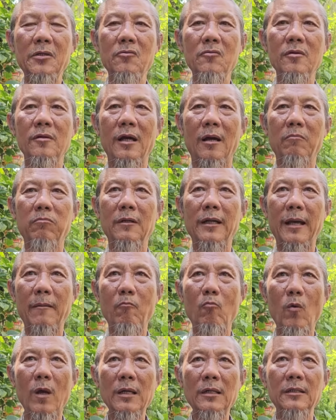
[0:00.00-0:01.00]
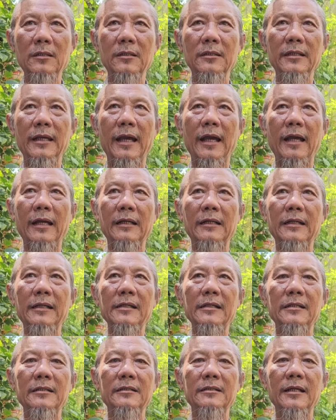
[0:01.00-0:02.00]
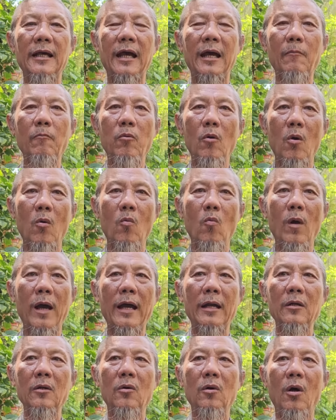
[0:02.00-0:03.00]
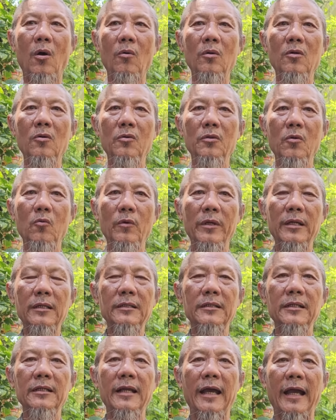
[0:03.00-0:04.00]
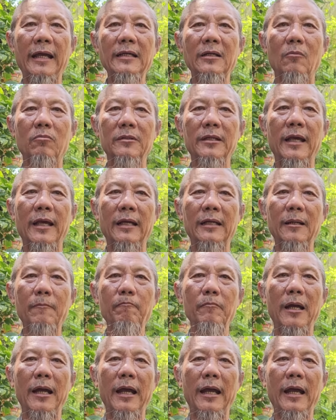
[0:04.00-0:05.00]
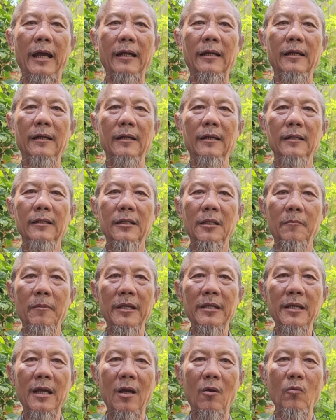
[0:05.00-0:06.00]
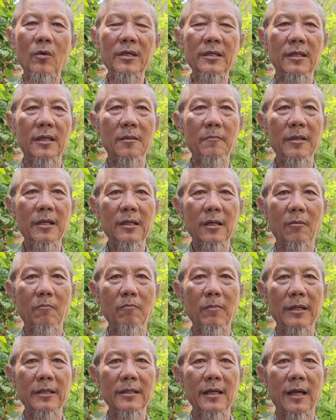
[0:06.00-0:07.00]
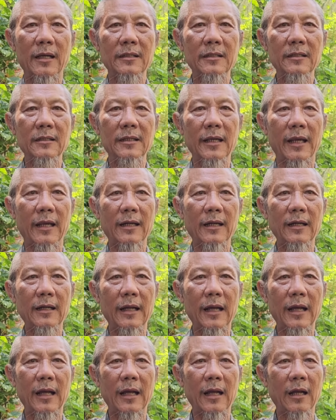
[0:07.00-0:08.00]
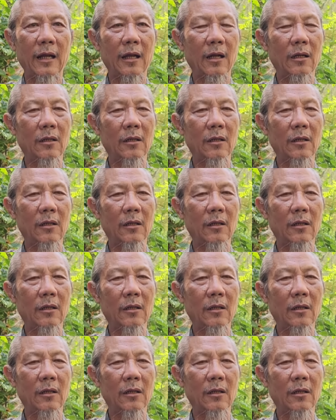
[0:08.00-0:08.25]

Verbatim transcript: tiêu du đạm Nam Quốc Lương Giang Chiến Yên Sa phồn qua đô hội Lưu Du Nhiếp Di Đảng Ngọc Trang Cấp Ba Ha. Thì bây giờ quý vị biết không, bây giờ như vậy đó là